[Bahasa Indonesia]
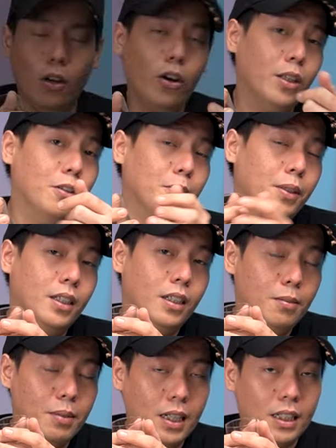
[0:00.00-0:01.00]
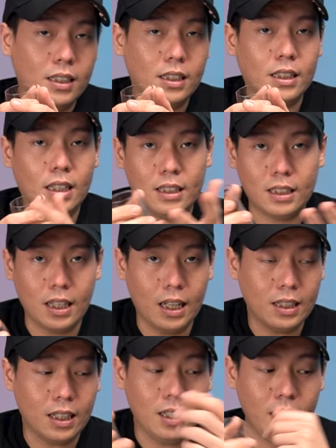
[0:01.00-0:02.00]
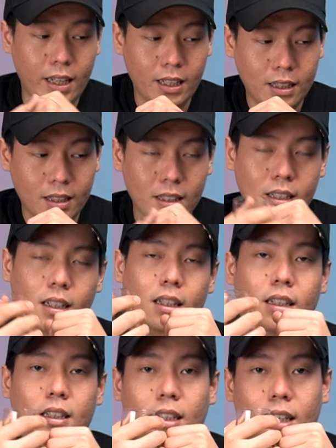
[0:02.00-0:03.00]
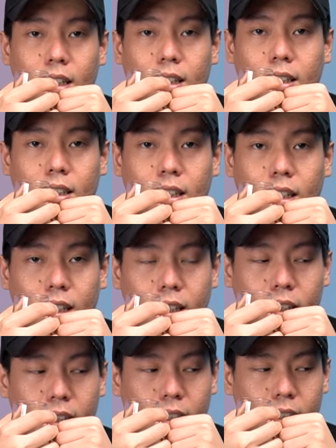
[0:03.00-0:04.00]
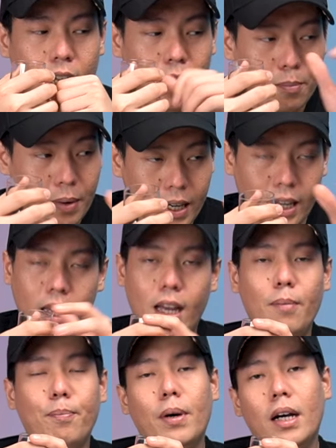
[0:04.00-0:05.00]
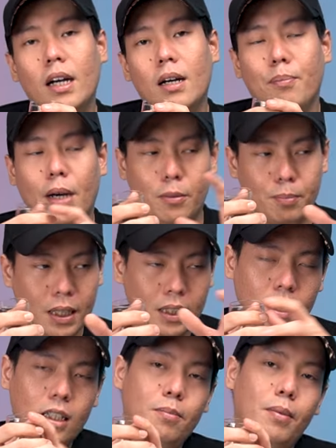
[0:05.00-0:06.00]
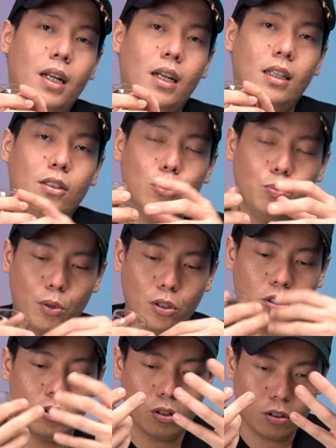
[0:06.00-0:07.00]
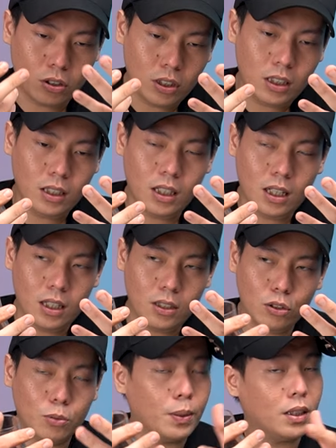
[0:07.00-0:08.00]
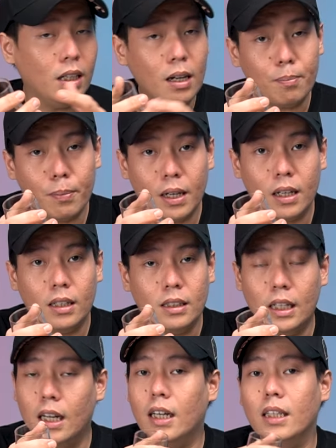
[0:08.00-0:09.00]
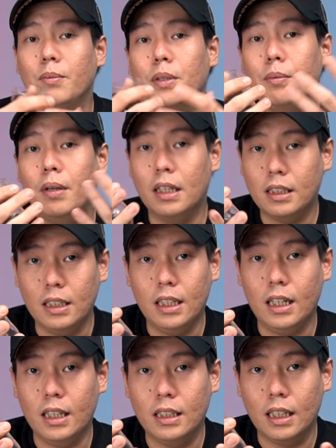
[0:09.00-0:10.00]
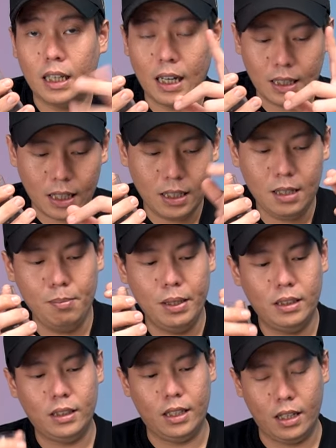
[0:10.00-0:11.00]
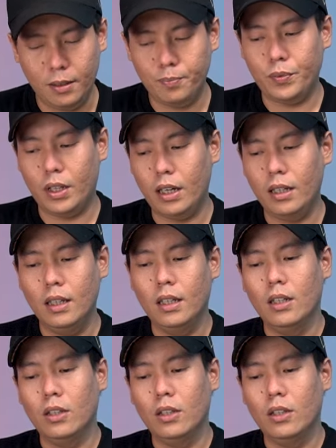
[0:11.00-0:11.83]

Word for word: oke teman-teman gimana setelah tadi lihat ya Uh, dalemannya kayak apa, part-partnya gimana, terus proses roastingnya itu seperti apa, silahkan teman-teman nilai sendiri aja. Nah tadi beansnya ya,